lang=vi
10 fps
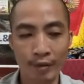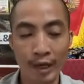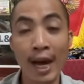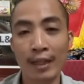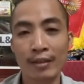
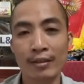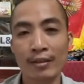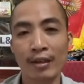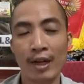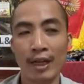phải đặt
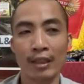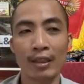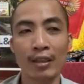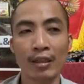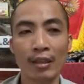hoặc là
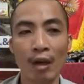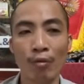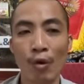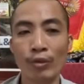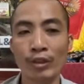những cái
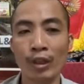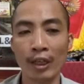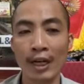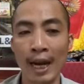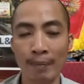lồng cổ xưa
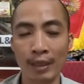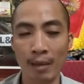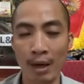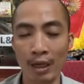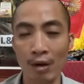rất đẹp thì
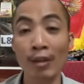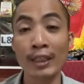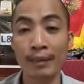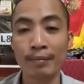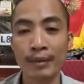các bác lại khó
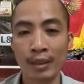tìm